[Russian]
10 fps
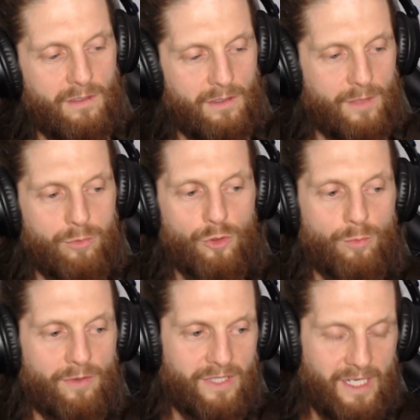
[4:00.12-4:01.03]
и буду
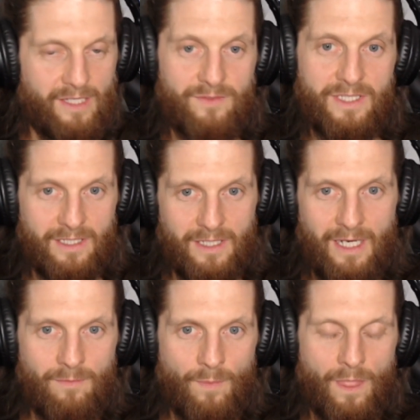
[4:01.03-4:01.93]
повторять
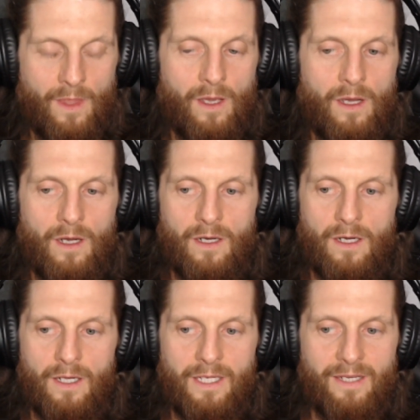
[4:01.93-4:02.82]
всегда,
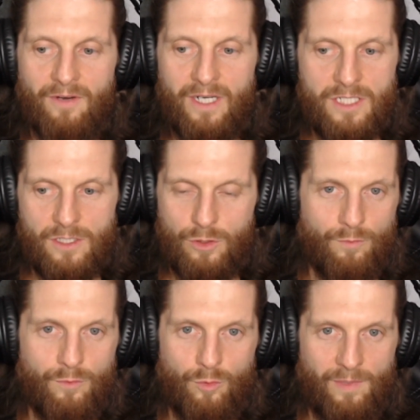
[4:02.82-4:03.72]
э, не важно, что
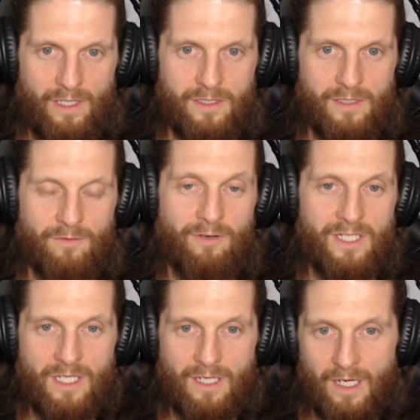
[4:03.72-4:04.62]
вы умеете,
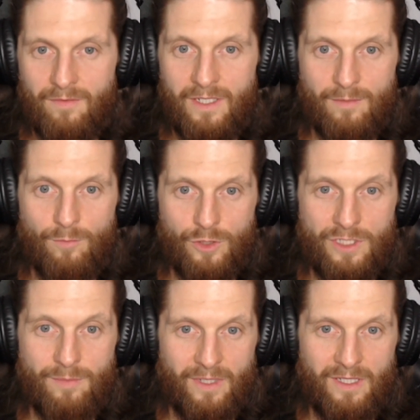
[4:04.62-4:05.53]
важно, как вы это
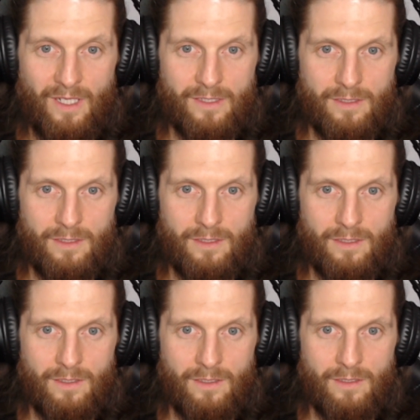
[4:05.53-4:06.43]
можете продать.
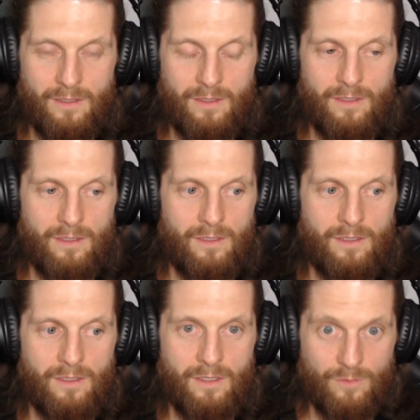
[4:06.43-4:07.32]

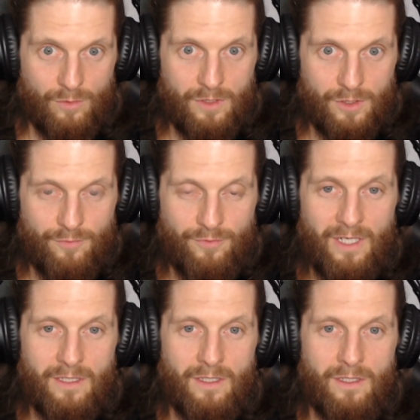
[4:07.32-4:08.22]
Ну, это же
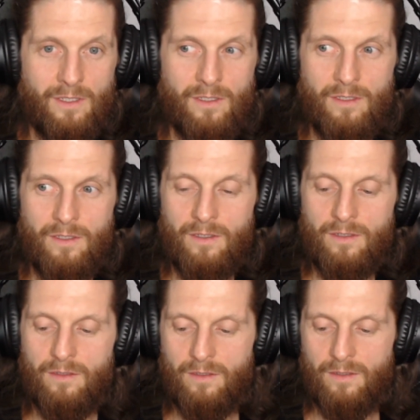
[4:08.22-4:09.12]
факт.
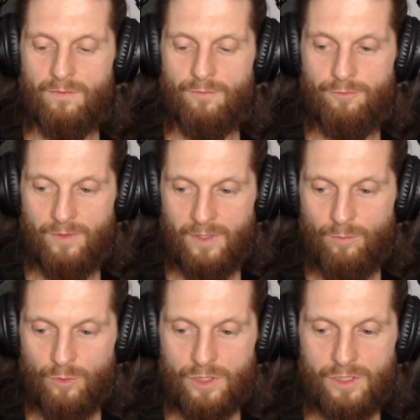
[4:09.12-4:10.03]
Э, вы
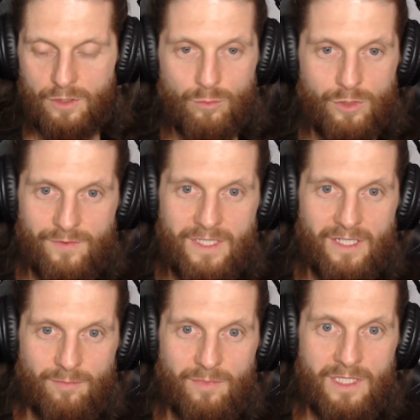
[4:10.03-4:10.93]
можете лучше
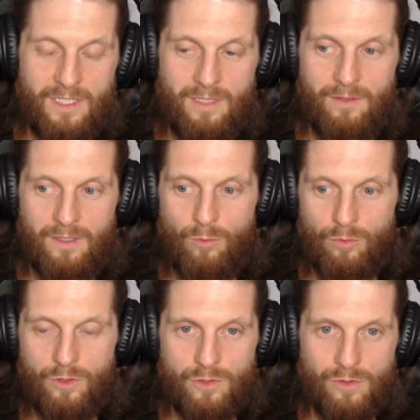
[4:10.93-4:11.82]
всех мести
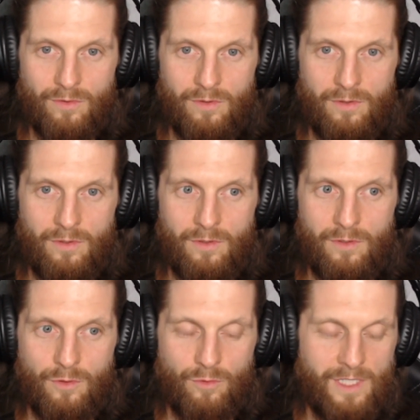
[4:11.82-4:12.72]
улицу –
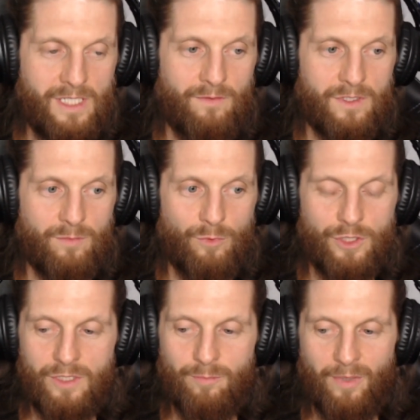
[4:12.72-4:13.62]
но если вы
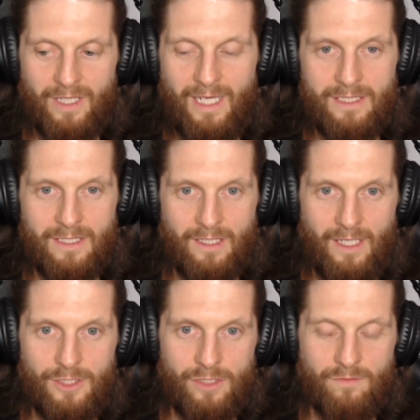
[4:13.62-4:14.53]
сможете продать это
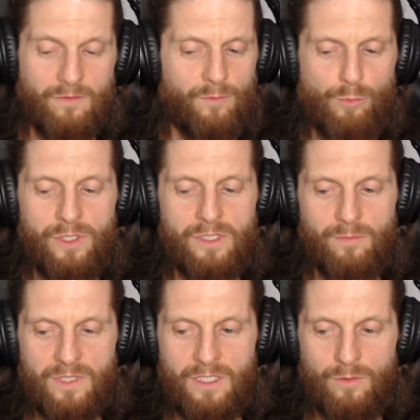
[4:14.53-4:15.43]
качественно, вы будете
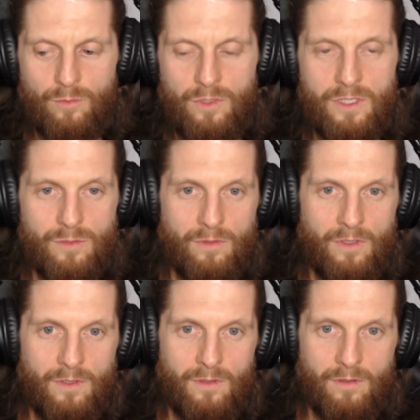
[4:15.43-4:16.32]
мести улицу
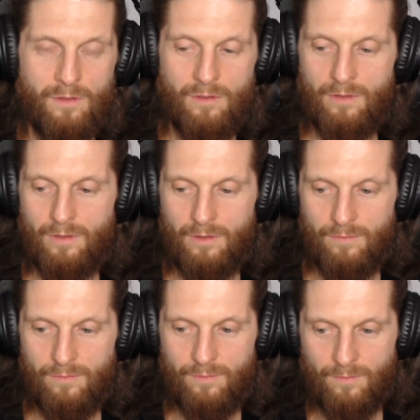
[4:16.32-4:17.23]
э,
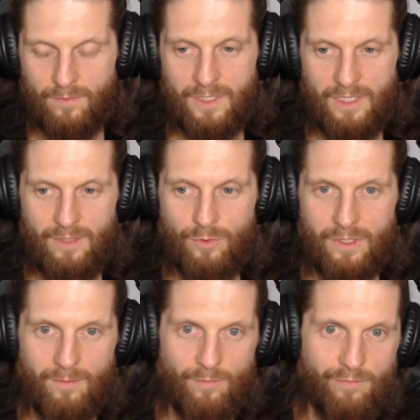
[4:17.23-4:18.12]
где-нибудь
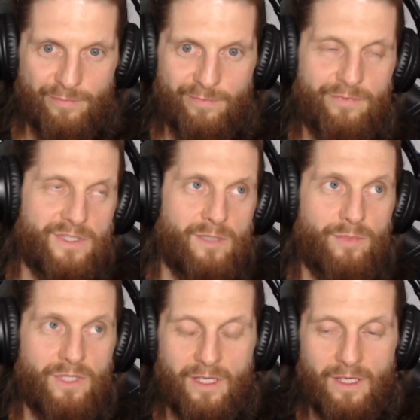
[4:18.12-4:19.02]
там в
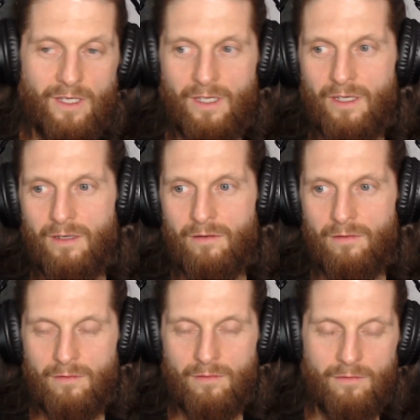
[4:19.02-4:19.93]
особняке,
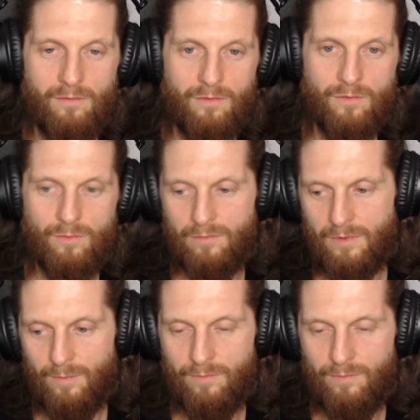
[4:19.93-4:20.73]
ну, там,